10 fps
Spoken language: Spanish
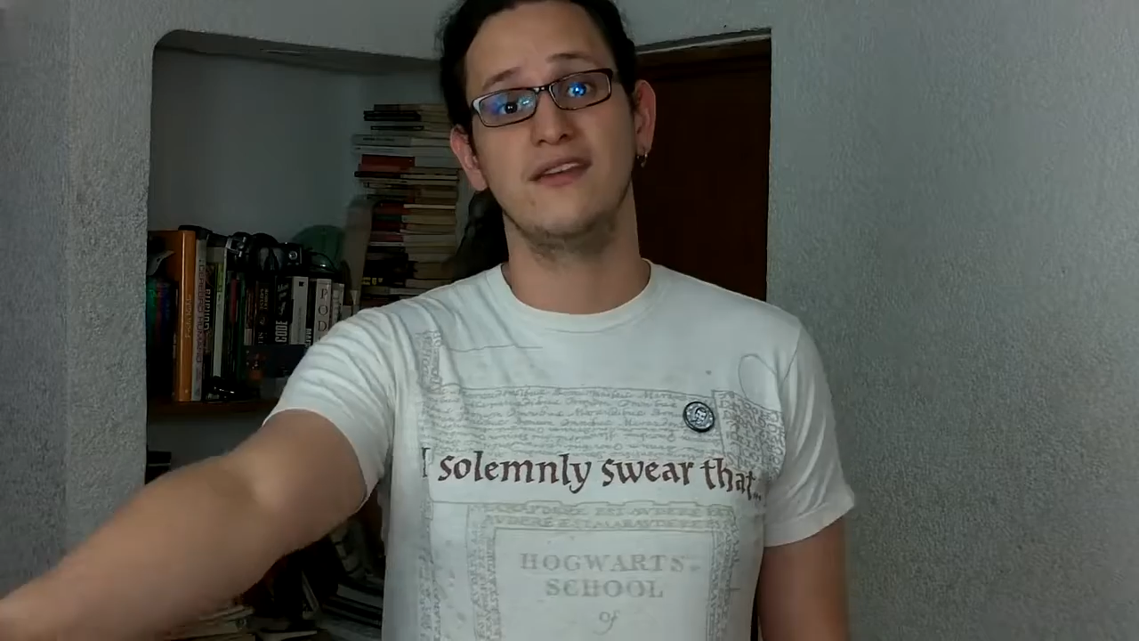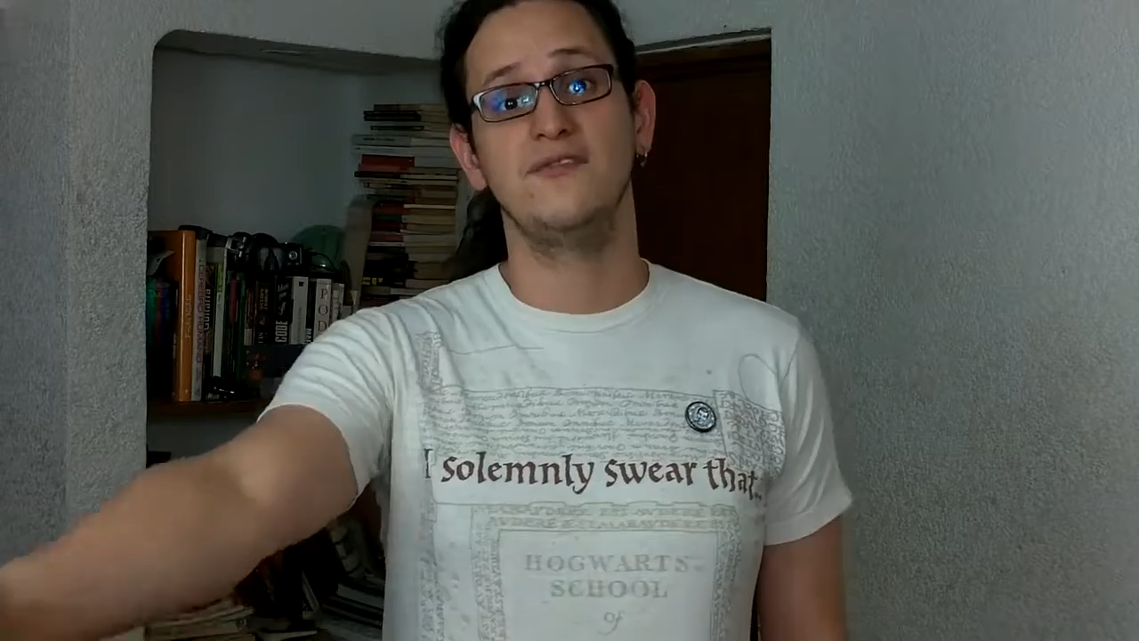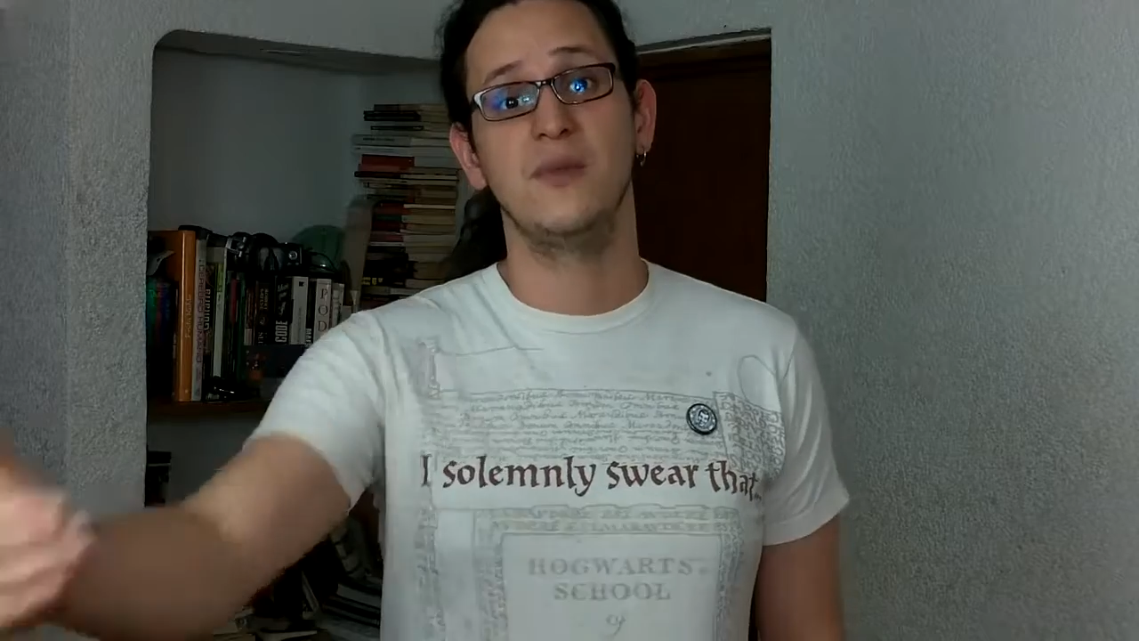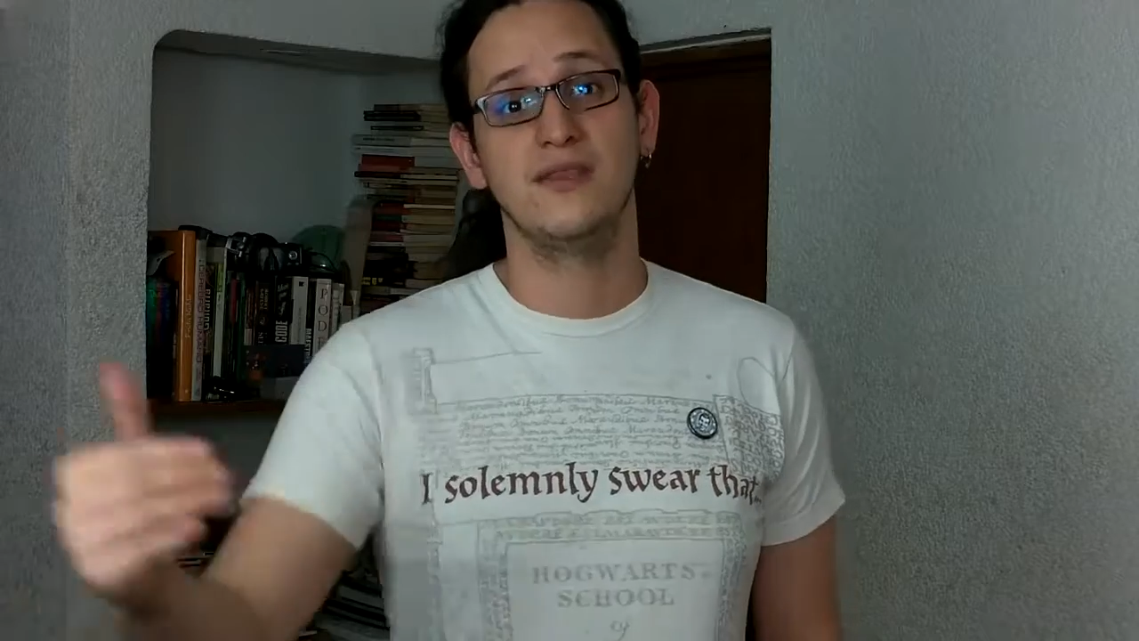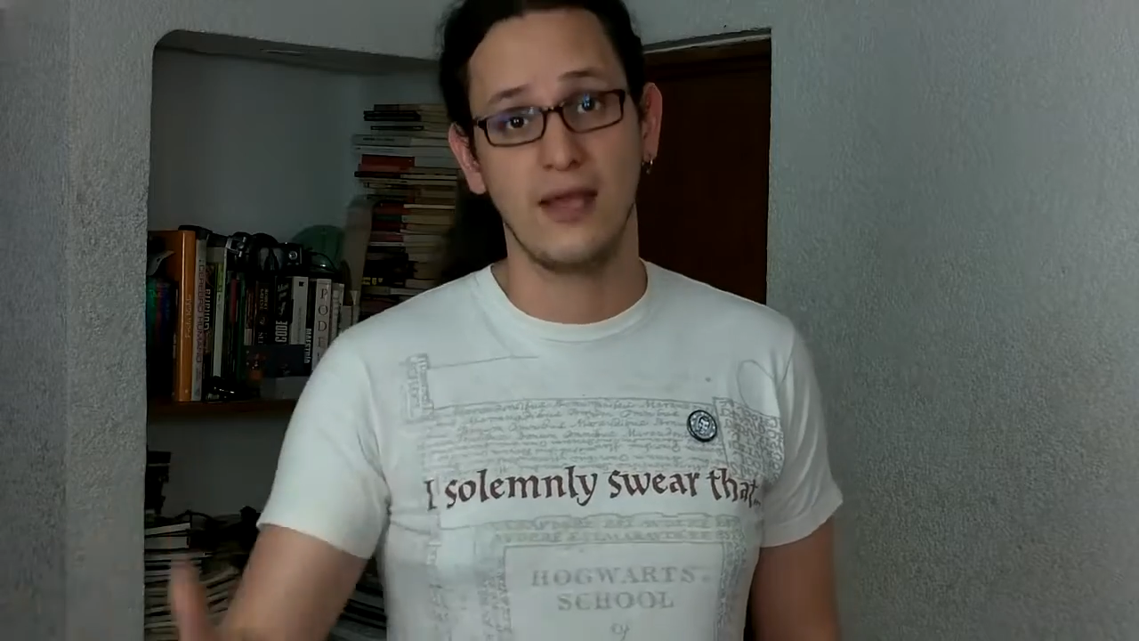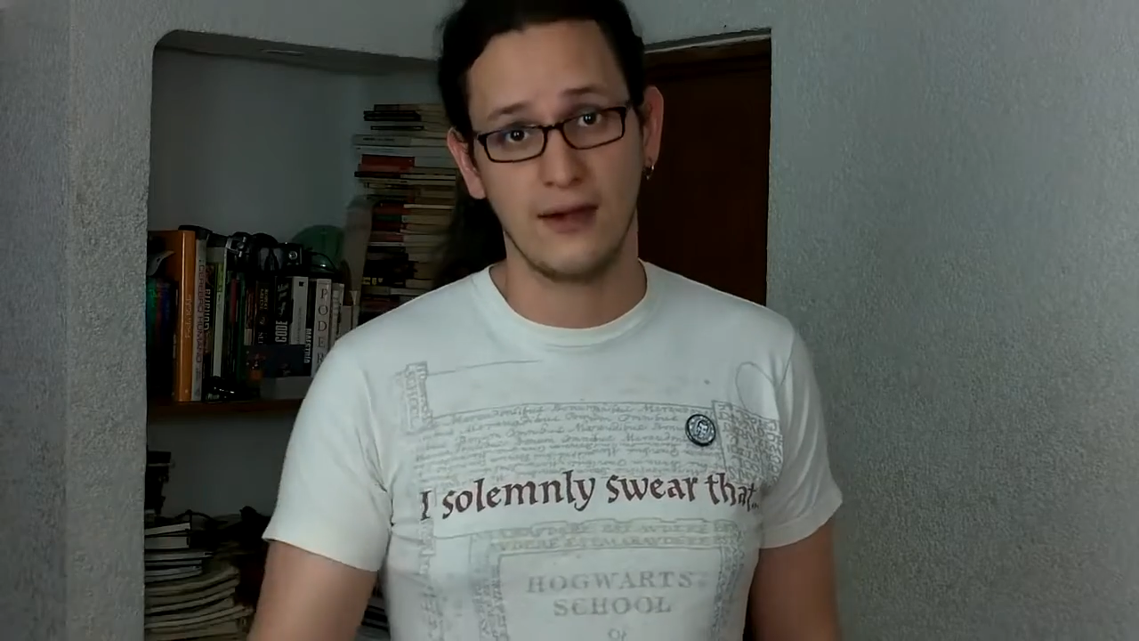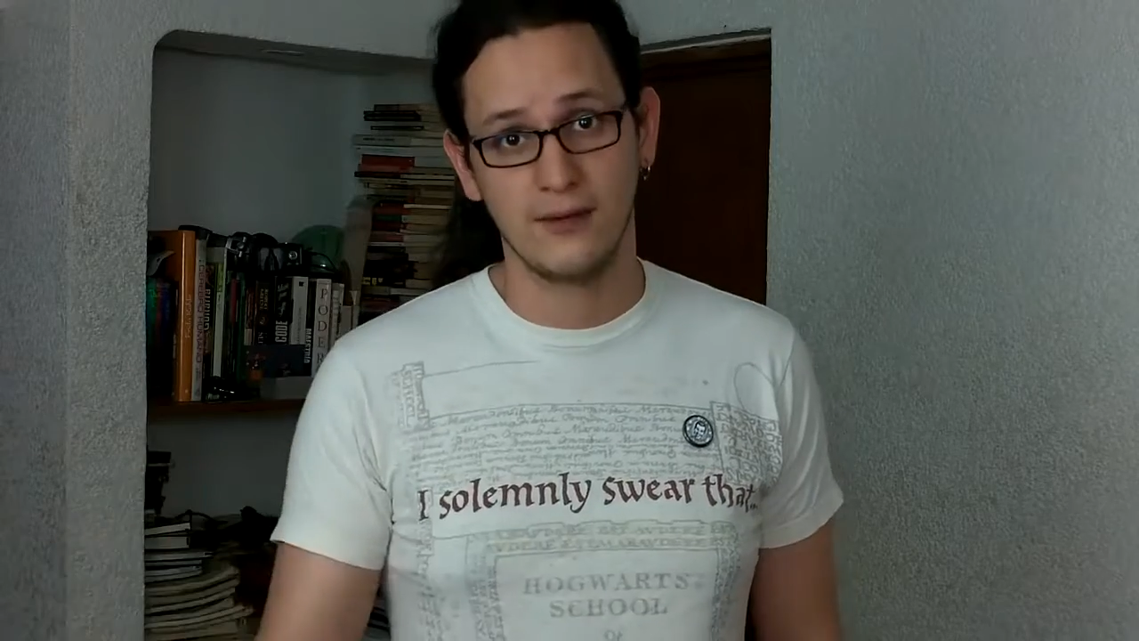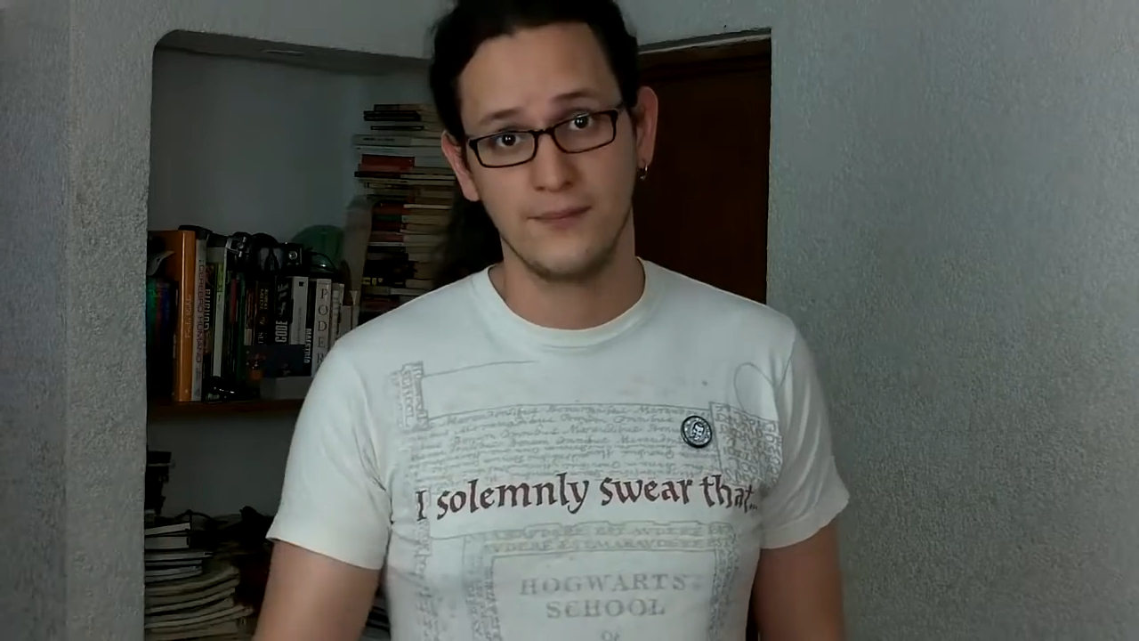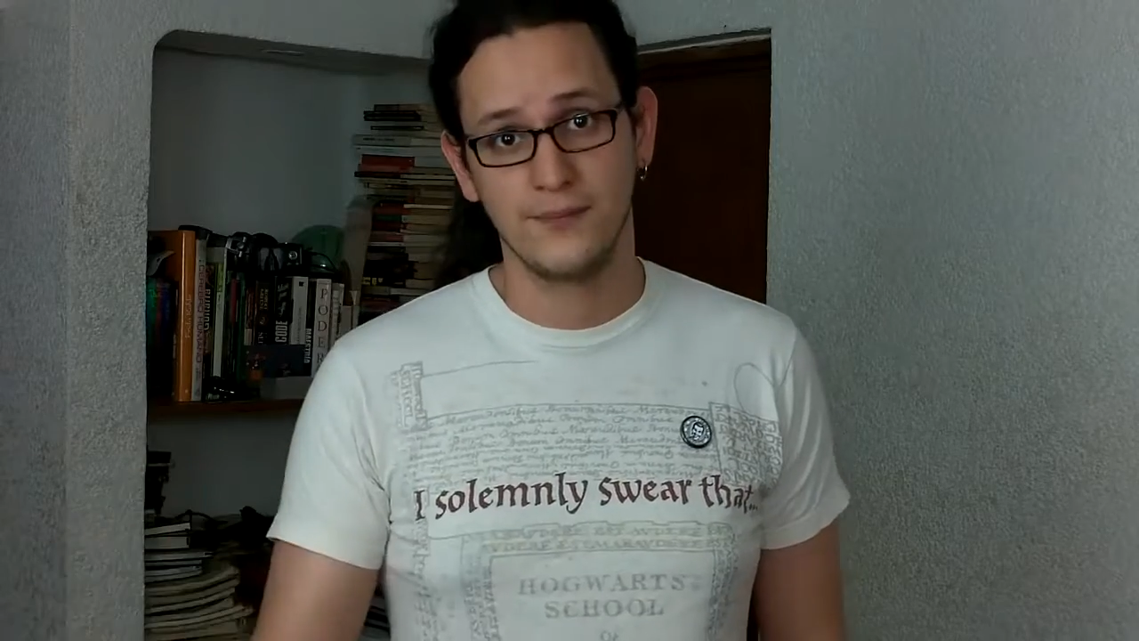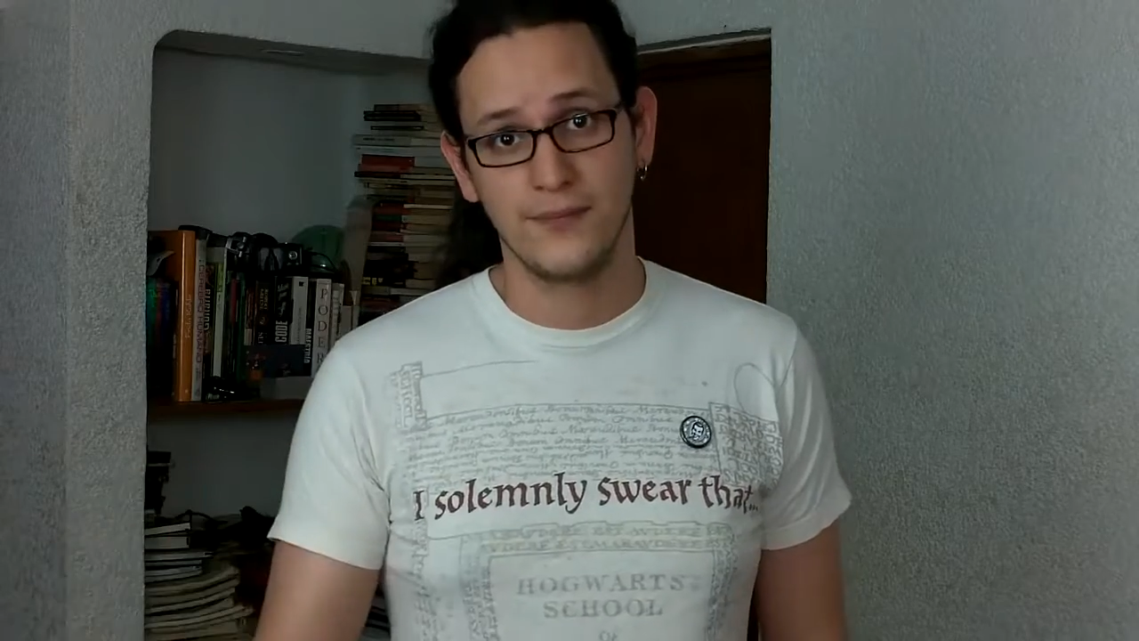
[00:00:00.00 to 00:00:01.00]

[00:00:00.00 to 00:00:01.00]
respetar,